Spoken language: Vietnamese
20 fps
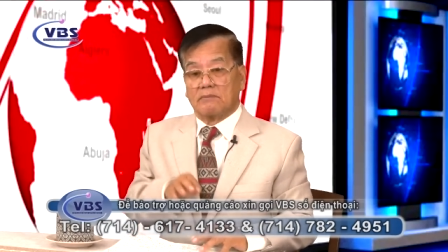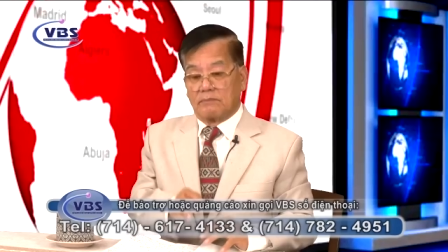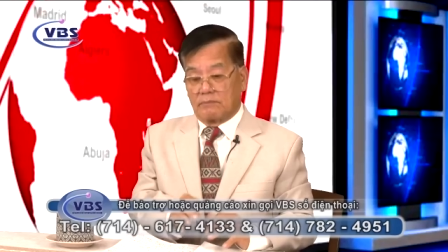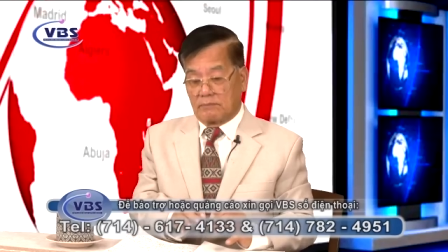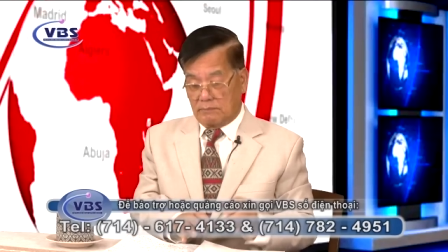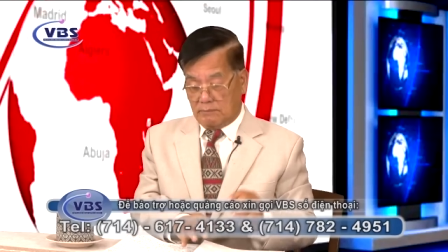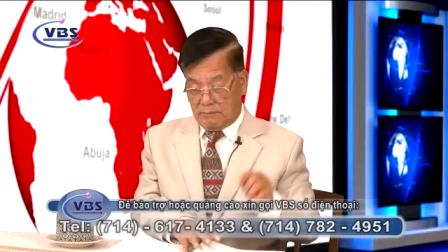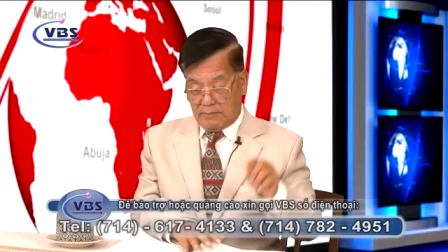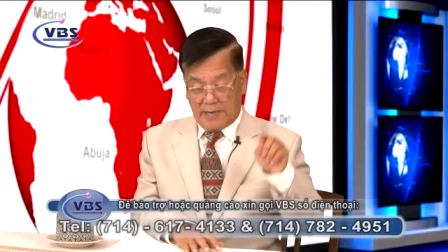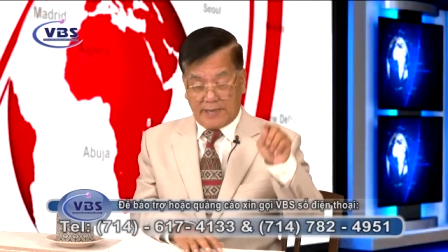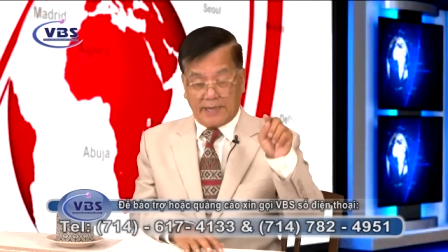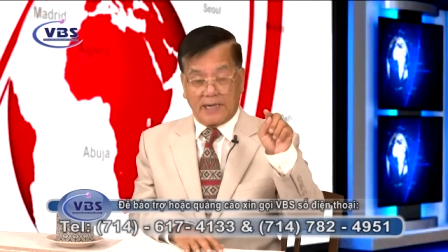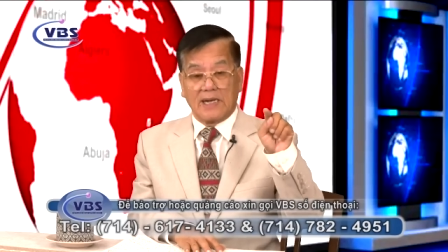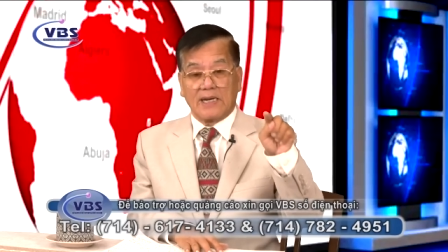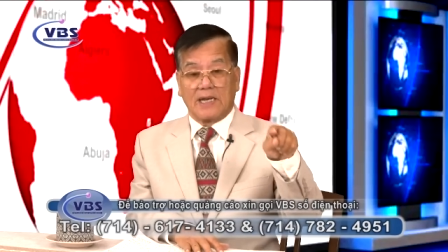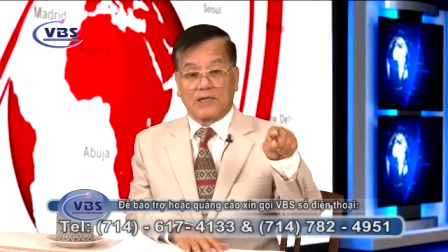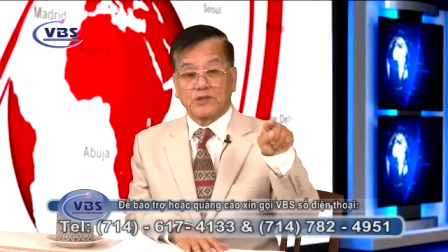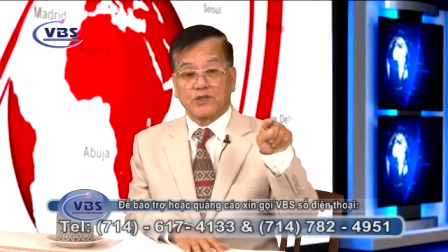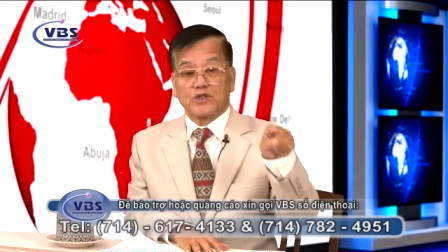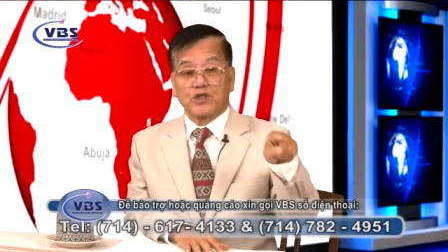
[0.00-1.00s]
Mà đấy là
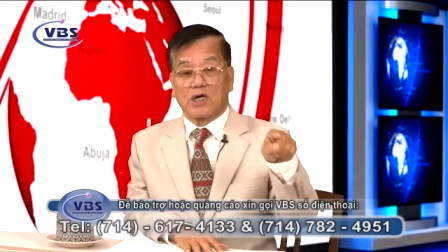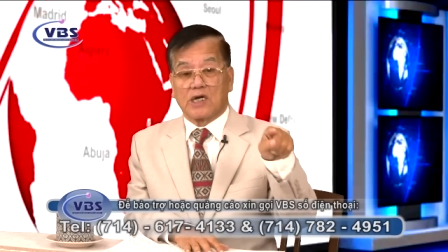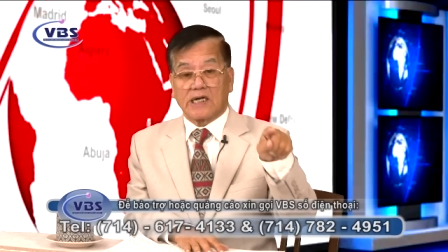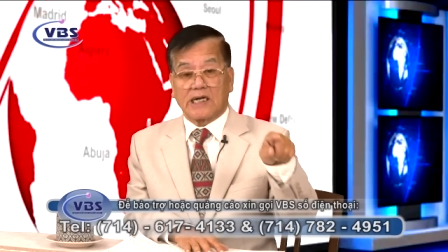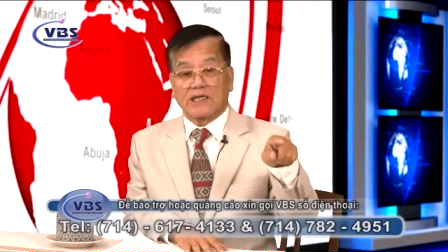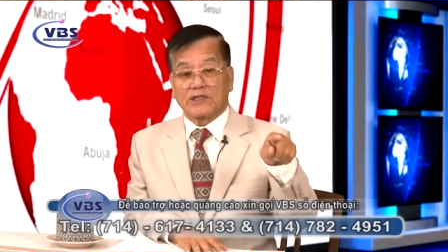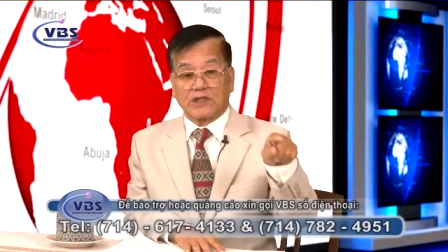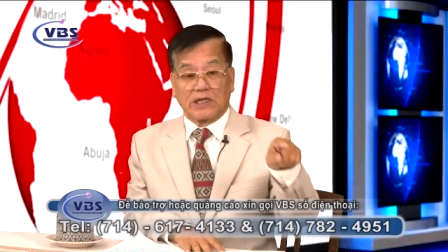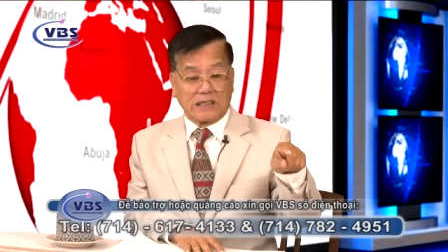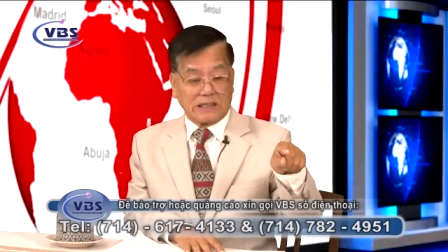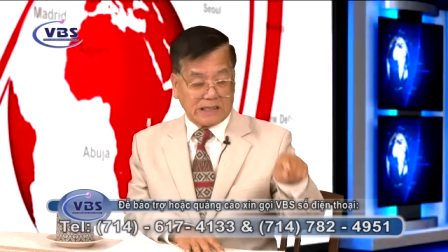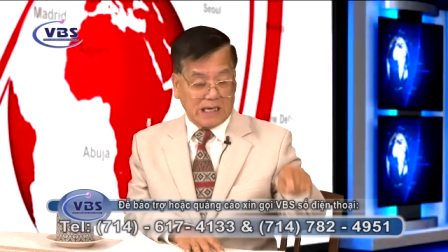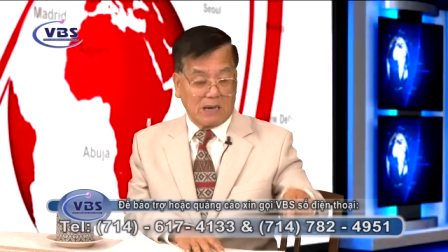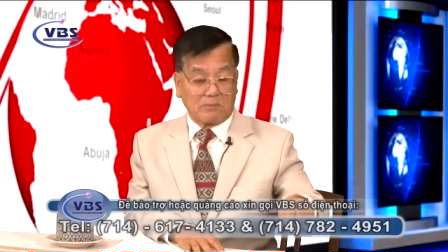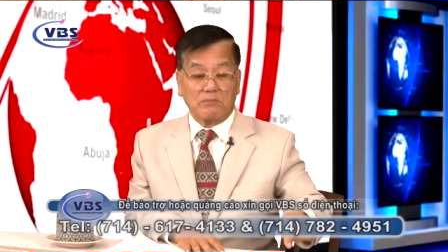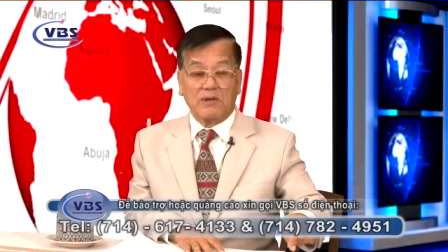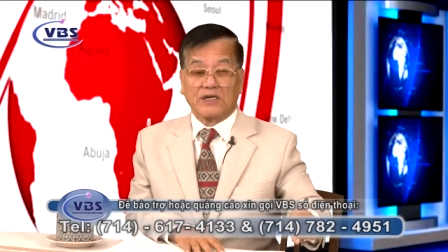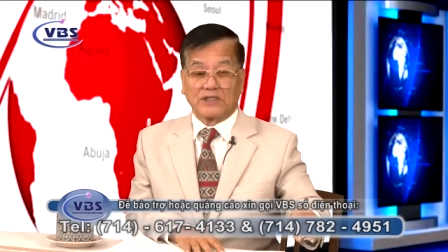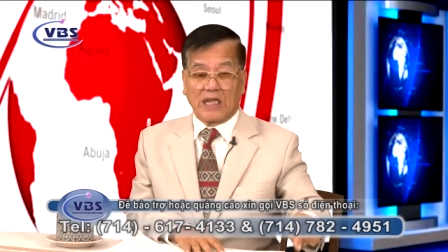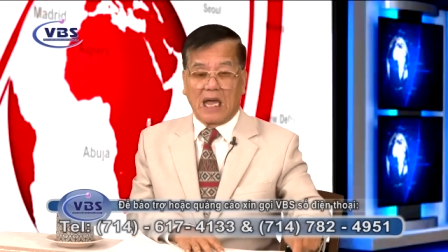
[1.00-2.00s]
trước cái tình trạng
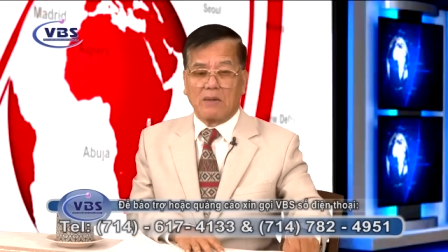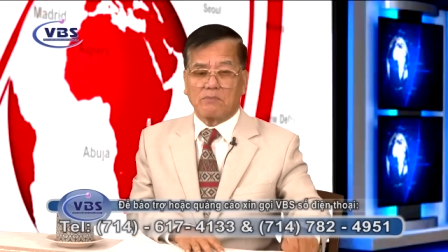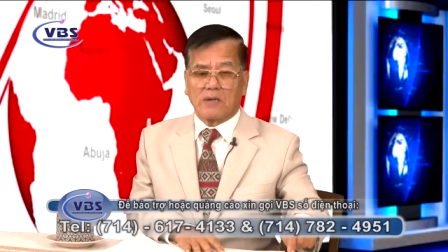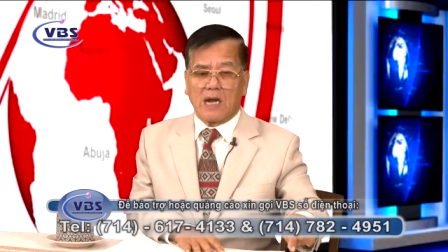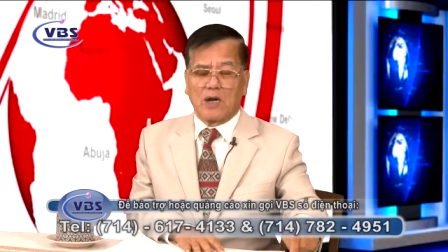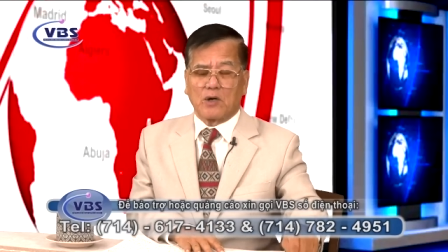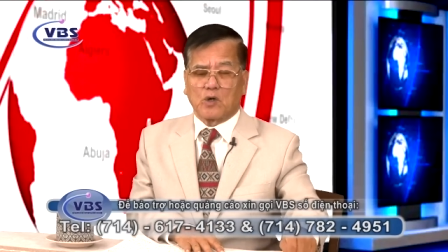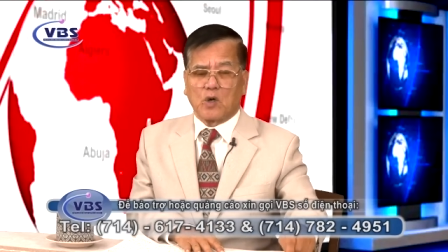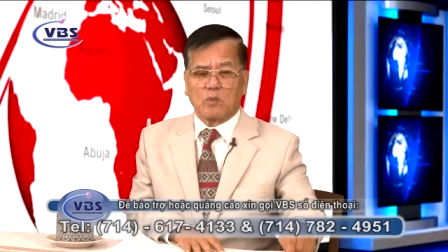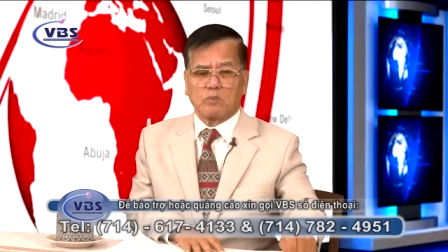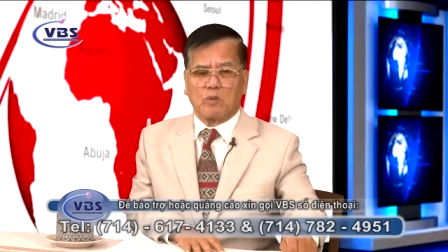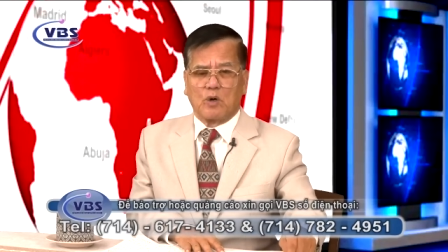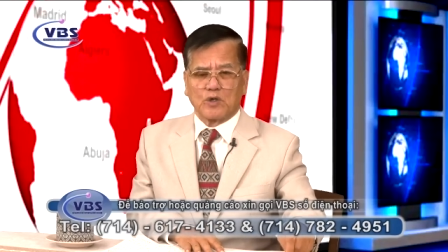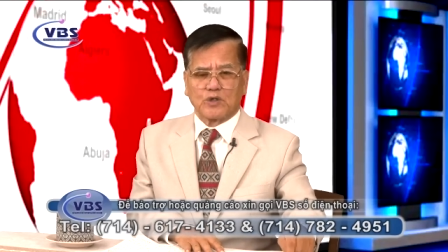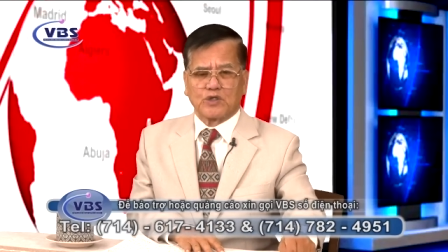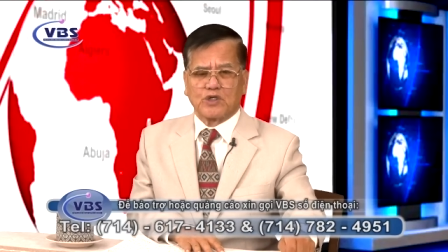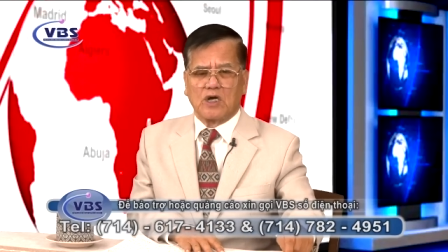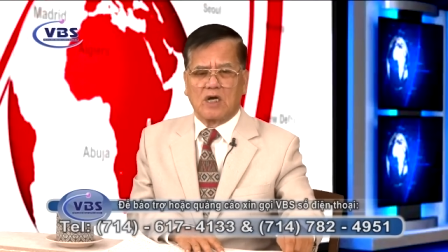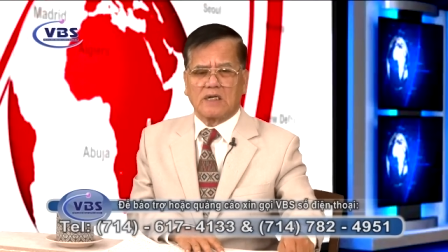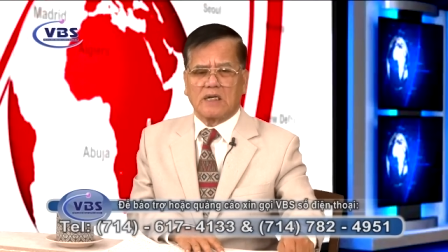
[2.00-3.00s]
mười tám nghìn con bò
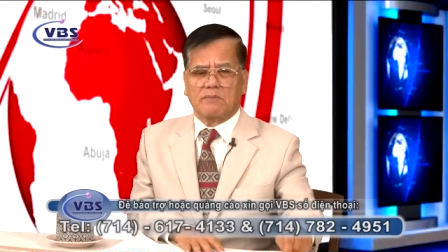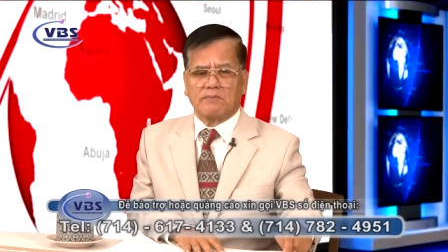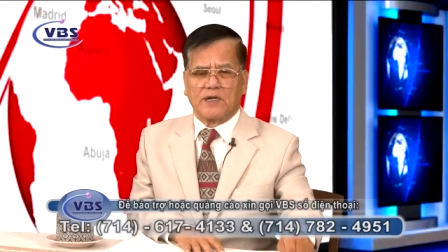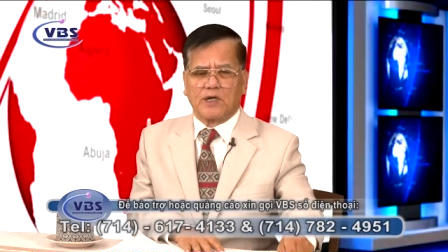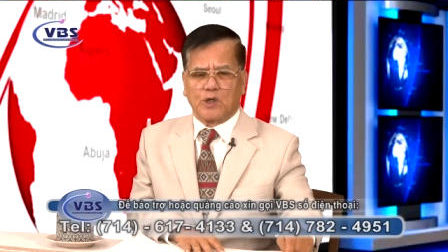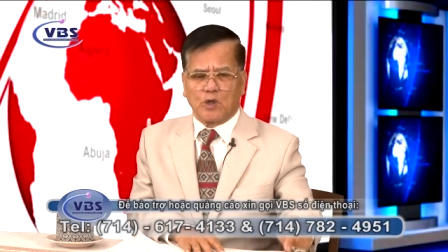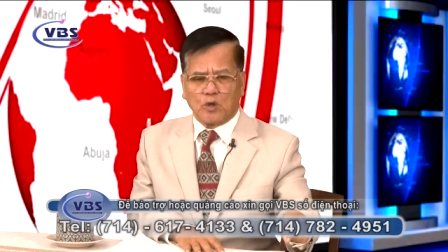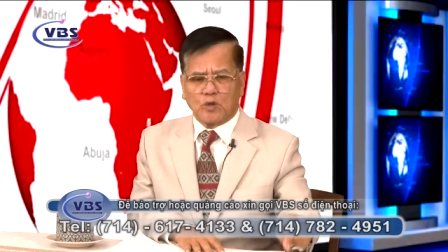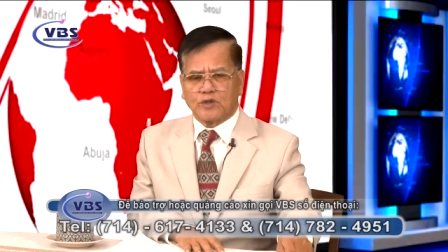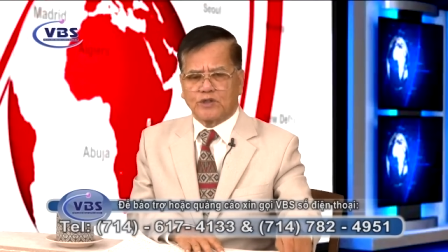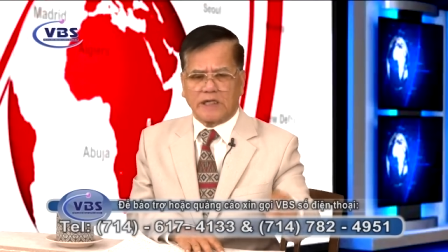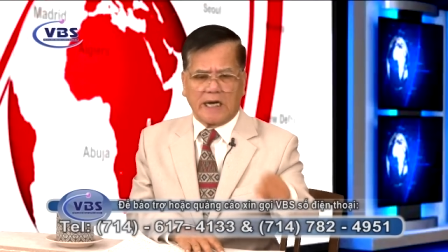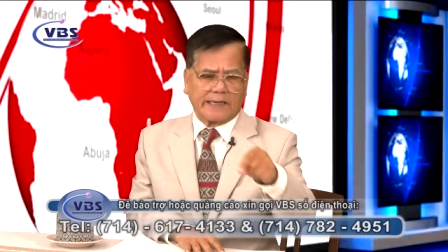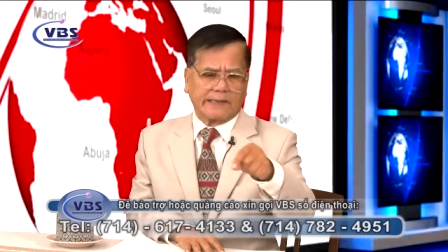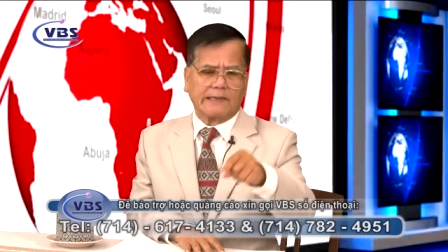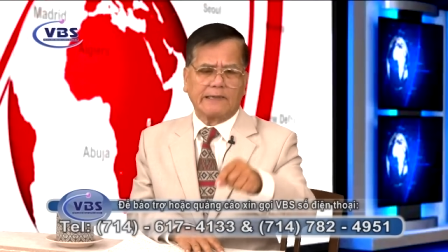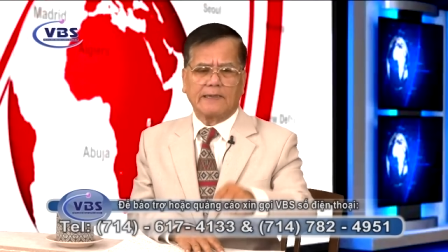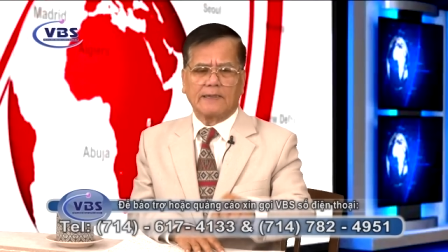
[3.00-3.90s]
sữa đã bị đốt cháy,